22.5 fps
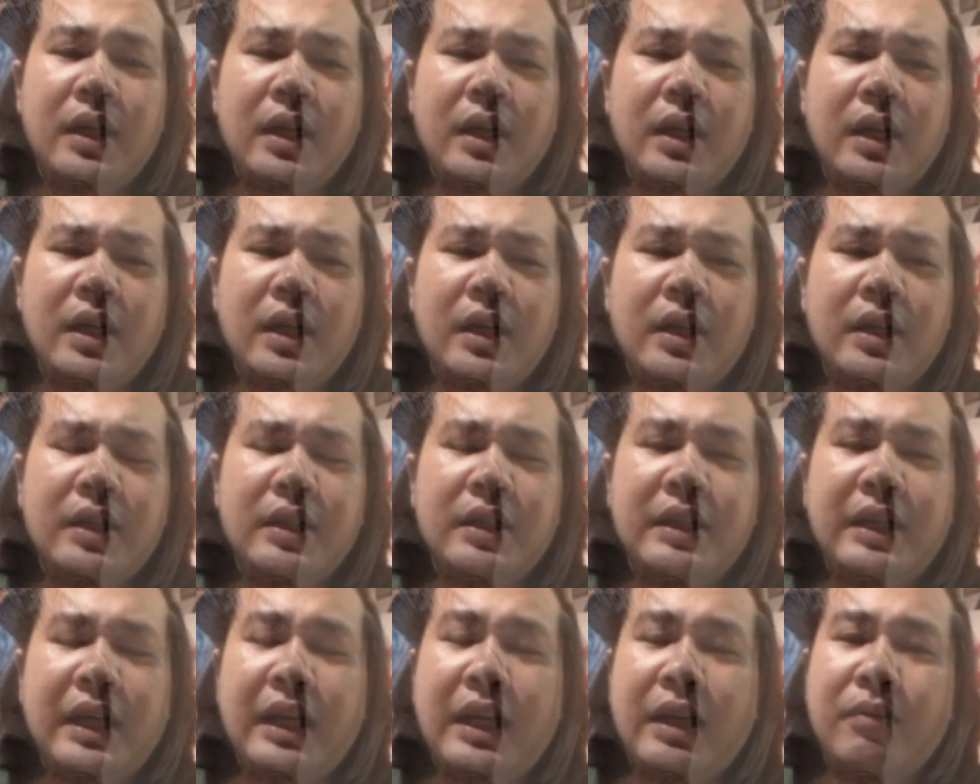của
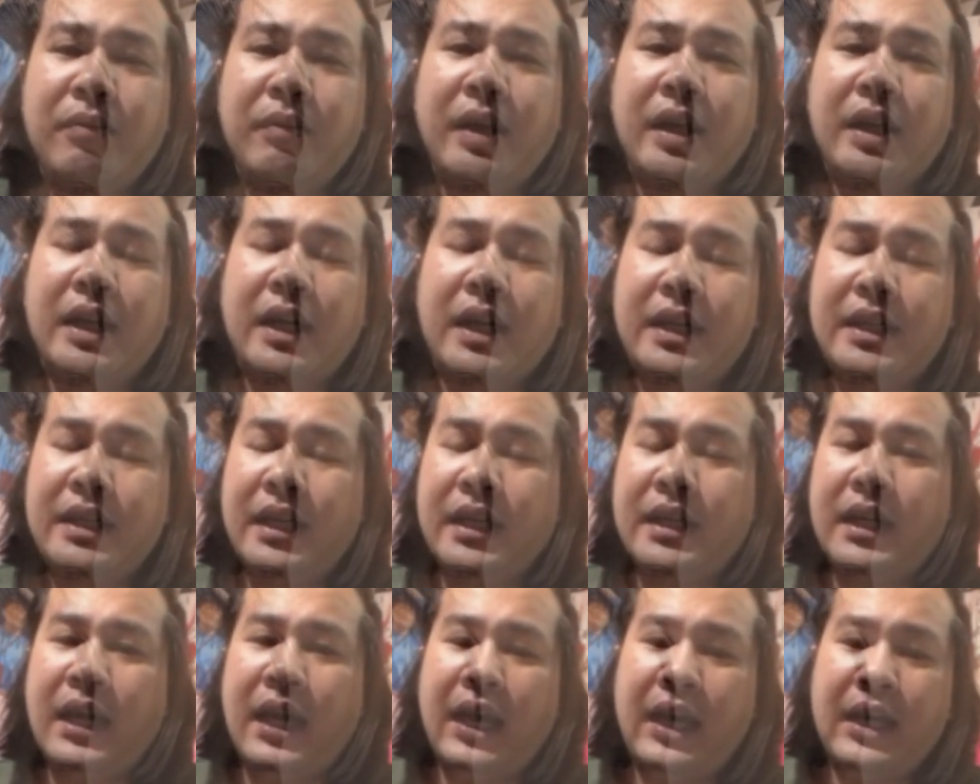con như yêu
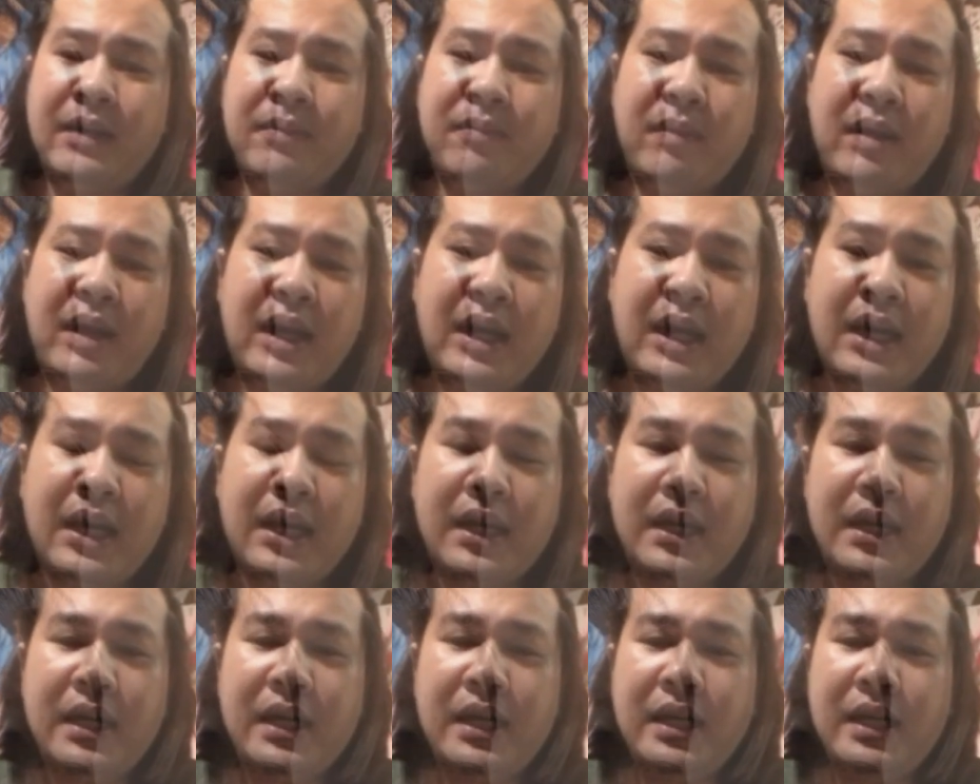chính bản thân
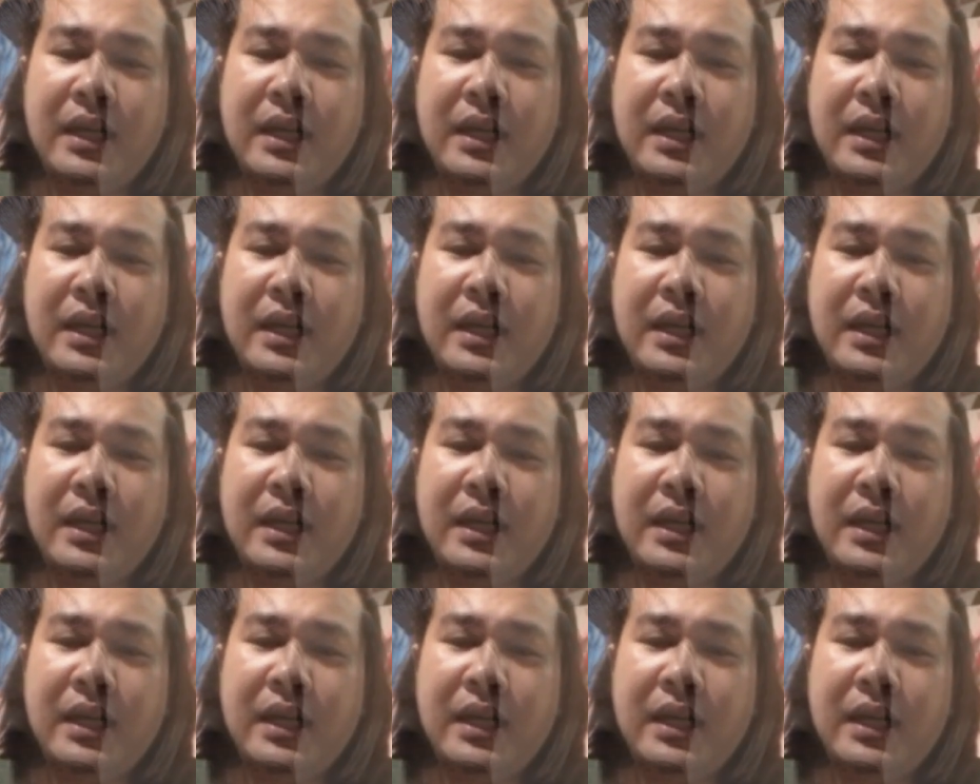mình.